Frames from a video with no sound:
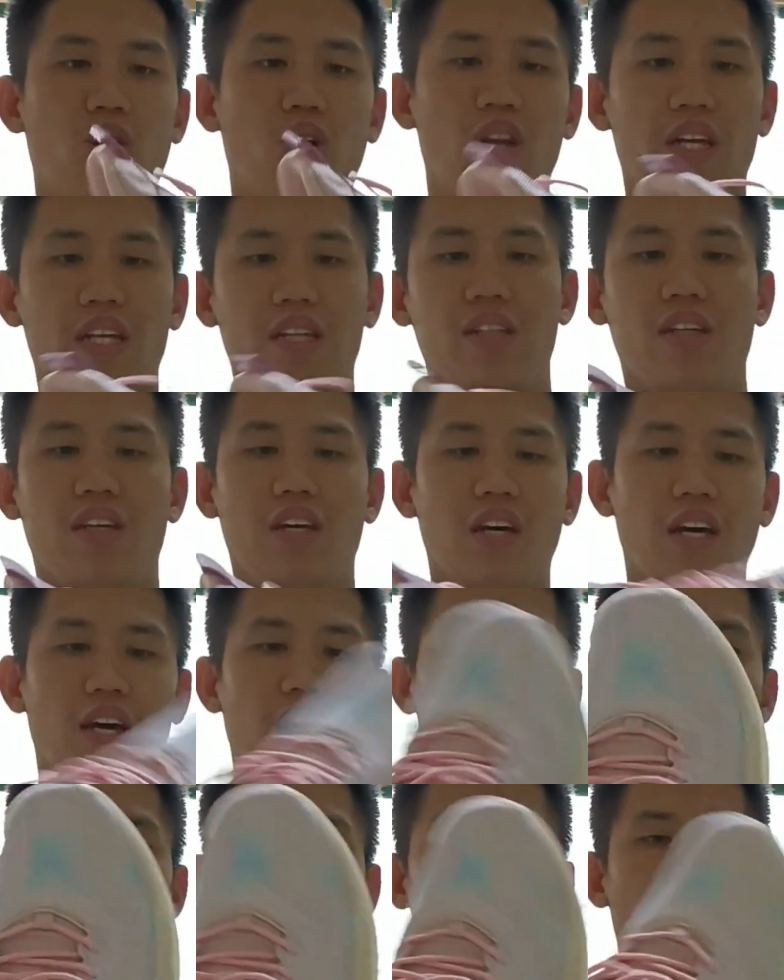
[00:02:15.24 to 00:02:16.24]
solid.
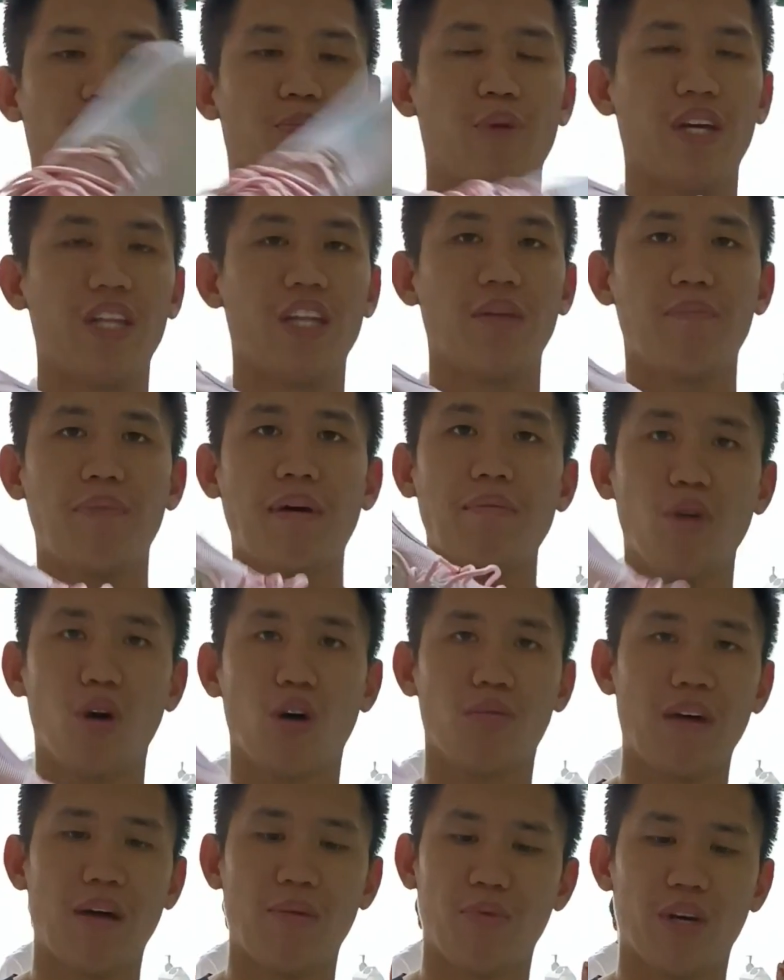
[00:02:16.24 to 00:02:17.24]
Pero pwede pa
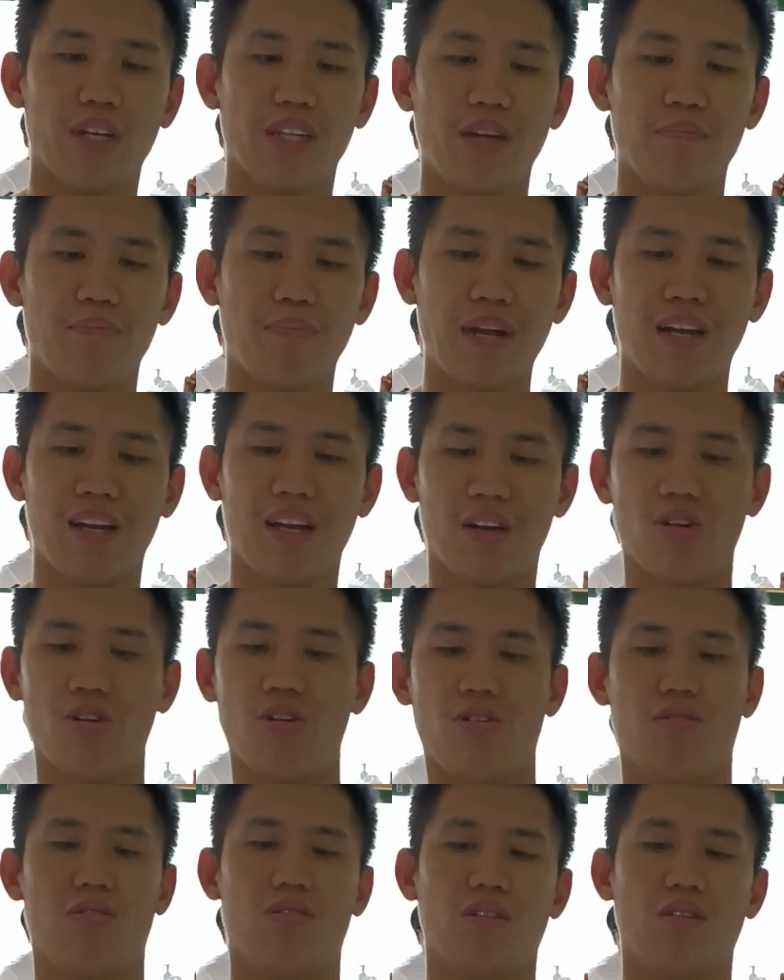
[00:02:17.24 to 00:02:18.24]
mo, pwede panlaro.